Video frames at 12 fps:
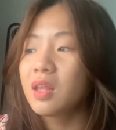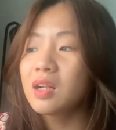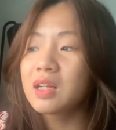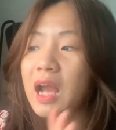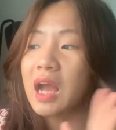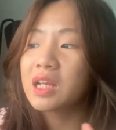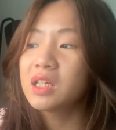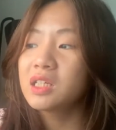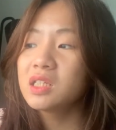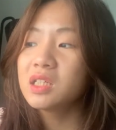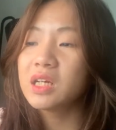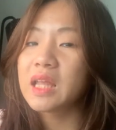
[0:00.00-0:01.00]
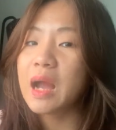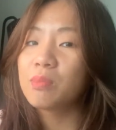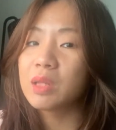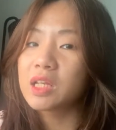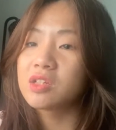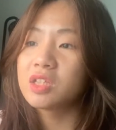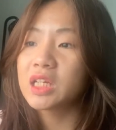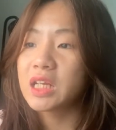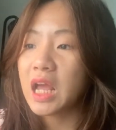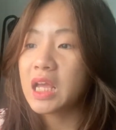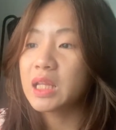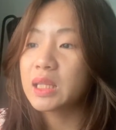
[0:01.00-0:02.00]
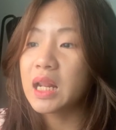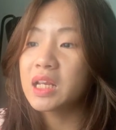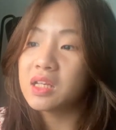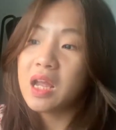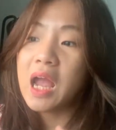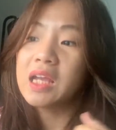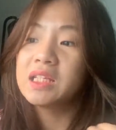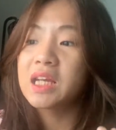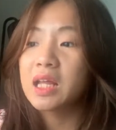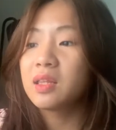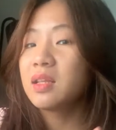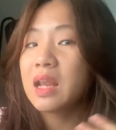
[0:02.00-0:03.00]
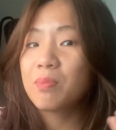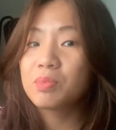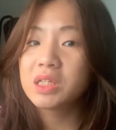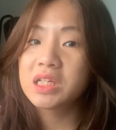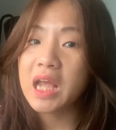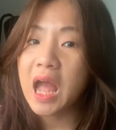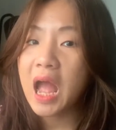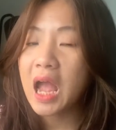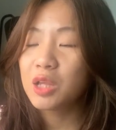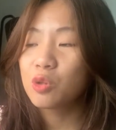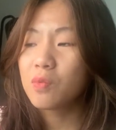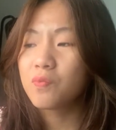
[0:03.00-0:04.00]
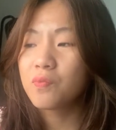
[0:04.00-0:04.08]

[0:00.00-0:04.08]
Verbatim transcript: tất cả những người tham gia chương trình này sẽ là những anh chàng đẹp trai tuyệt